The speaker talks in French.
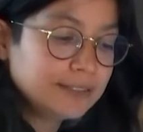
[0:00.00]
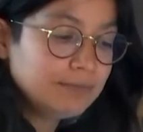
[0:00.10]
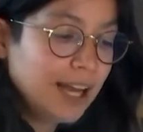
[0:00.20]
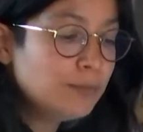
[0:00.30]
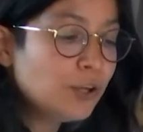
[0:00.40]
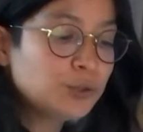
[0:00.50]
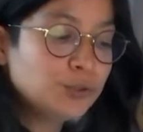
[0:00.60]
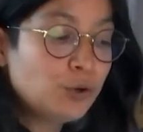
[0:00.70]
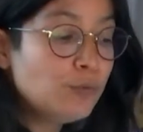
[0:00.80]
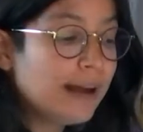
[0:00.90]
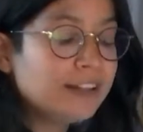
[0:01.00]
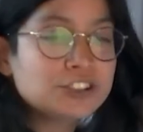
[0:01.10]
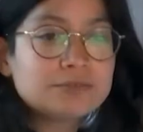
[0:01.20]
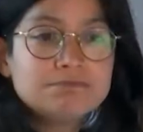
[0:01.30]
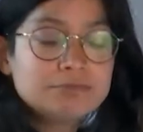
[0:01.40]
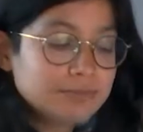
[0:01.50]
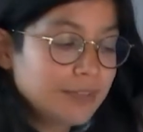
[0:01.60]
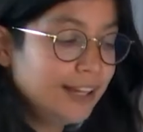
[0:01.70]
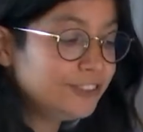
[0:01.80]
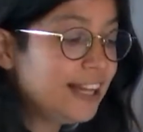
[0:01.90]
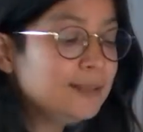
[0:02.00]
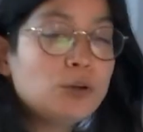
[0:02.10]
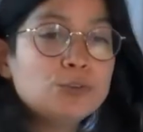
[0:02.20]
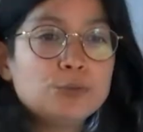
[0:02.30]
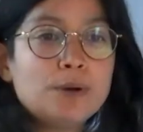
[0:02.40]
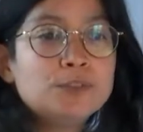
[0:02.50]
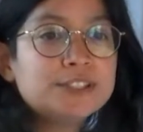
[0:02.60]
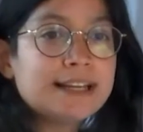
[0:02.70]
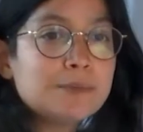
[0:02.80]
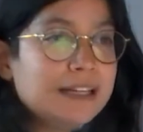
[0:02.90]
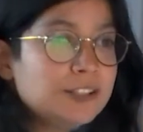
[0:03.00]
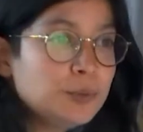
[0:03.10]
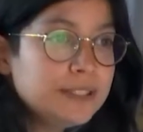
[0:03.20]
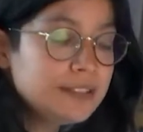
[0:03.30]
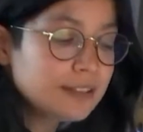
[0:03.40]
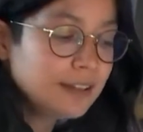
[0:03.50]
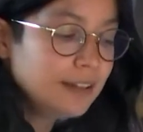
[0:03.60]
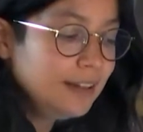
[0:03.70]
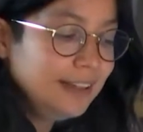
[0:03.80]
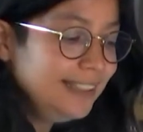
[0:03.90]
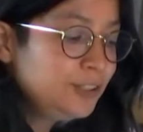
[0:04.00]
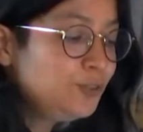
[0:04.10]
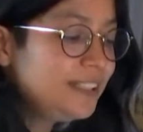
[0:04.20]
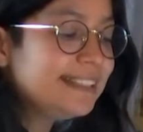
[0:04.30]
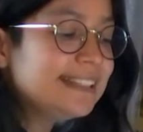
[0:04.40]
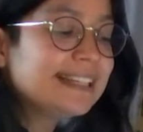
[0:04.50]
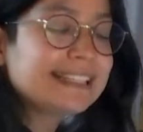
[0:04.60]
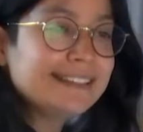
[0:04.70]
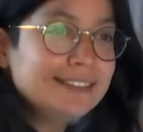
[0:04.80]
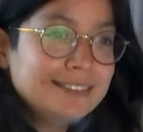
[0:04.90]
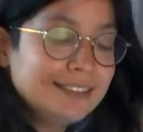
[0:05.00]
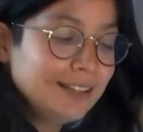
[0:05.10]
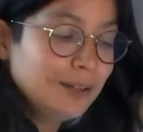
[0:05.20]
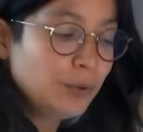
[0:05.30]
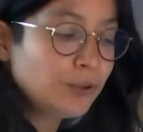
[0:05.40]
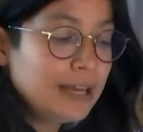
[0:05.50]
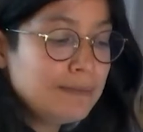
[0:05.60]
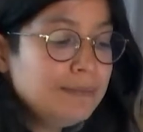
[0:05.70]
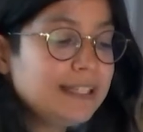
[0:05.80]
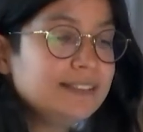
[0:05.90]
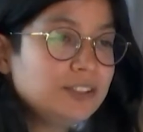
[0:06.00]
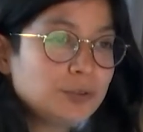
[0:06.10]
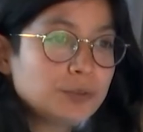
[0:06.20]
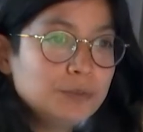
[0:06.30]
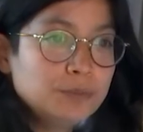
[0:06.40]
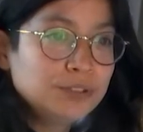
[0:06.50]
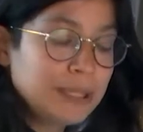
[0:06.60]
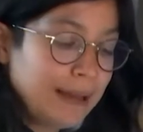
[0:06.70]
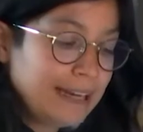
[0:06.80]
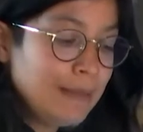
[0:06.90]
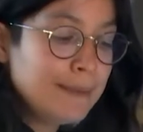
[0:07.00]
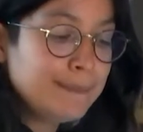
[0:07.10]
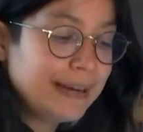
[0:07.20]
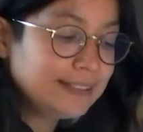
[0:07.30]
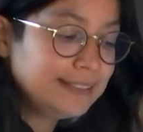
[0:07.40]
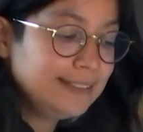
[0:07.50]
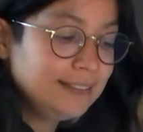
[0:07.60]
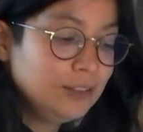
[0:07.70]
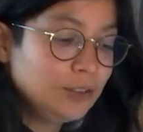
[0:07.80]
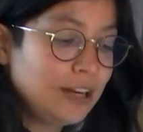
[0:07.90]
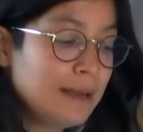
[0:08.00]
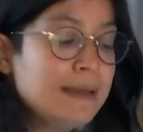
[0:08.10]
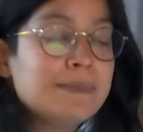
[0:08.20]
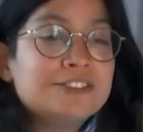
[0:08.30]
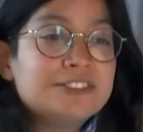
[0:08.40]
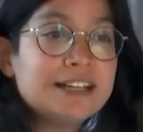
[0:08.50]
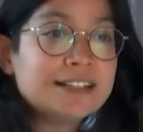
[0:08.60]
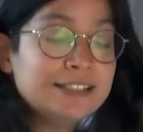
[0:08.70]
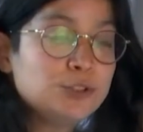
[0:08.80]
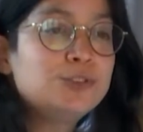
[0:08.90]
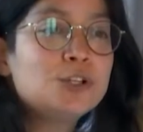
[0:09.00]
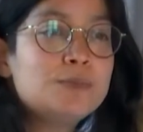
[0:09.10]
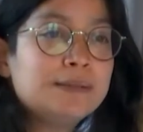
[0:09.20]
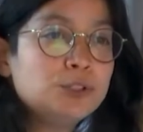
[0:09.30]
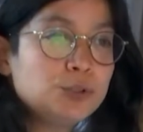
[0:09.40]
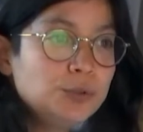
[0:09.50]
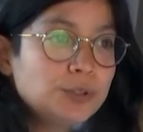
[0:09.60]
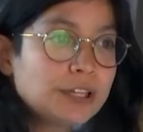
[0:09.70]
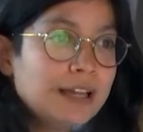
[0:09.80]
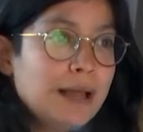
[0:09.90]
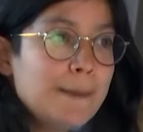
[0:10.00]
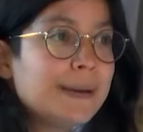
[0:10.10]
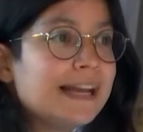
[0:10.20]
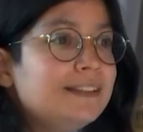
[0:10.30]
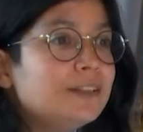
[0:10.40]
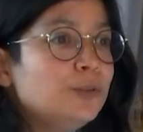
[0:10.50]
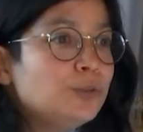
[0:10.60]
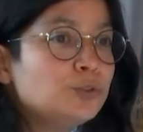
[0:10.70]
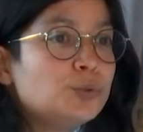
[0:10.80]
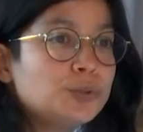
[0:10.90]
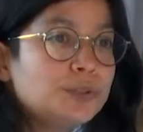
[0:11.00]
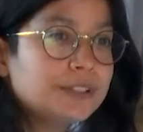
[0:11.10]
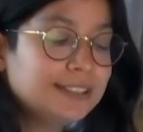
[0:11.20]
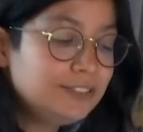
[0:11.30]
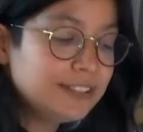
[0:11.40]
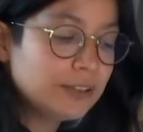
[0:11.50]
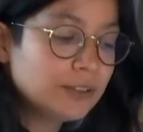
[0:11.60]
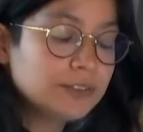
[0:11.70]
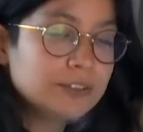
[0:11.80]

un morceau de fromage, un fragment de pomme de terre mal cuite. Il suffirait d'un rien pour que la même question, posée par les mêmes parties, dans la même affaire et devant le même juge, prenne une tournure différente.